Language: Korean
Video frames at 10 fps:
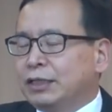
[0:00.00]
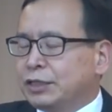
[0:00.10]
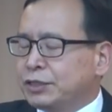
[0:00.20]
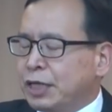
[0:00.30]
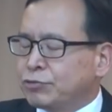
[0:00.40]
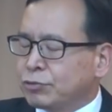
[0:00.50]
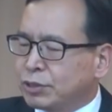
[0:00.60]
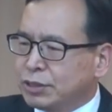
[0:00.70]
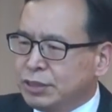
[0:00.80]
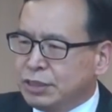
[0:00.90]
이것은 아주
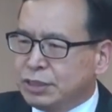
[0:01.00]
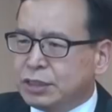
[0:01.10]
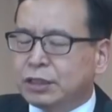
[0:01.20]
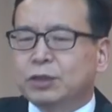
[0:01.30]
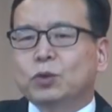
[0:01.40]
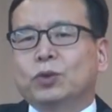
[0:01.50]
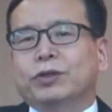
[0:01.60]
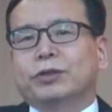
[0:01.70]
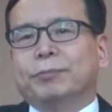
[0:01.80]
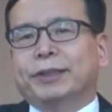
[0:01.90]
끈질긴
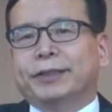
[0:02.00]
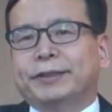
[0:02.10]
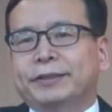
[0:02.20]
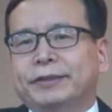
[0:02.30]
공격입니다.